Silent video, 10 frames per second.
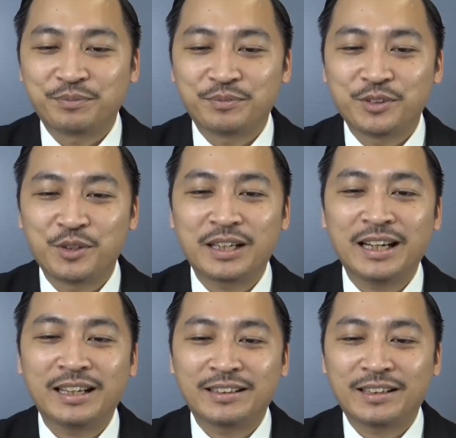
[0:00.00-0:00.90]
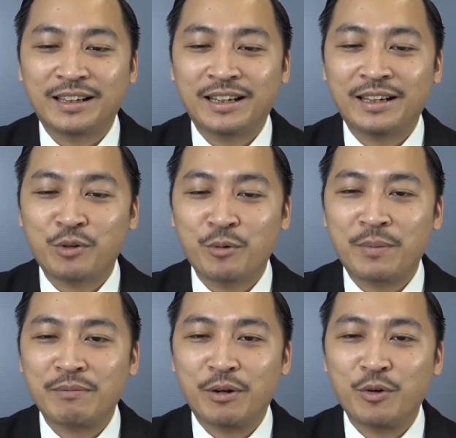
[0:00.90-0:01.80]
Ok, anh em
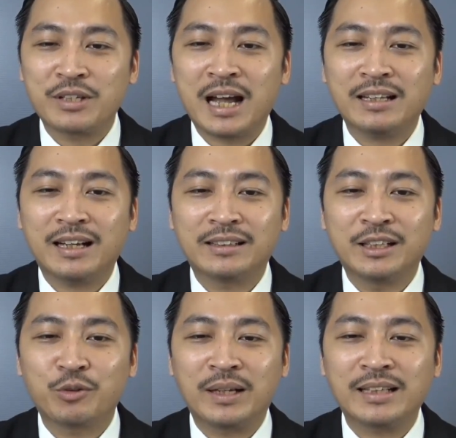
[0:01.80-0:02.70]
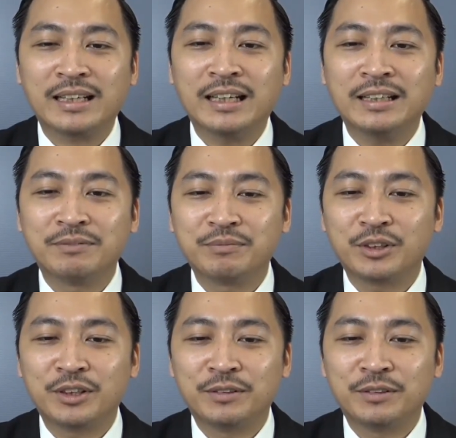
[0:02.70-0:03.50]
comment vào ô chat đi ạ, tính toán nhanh lên. Rồi.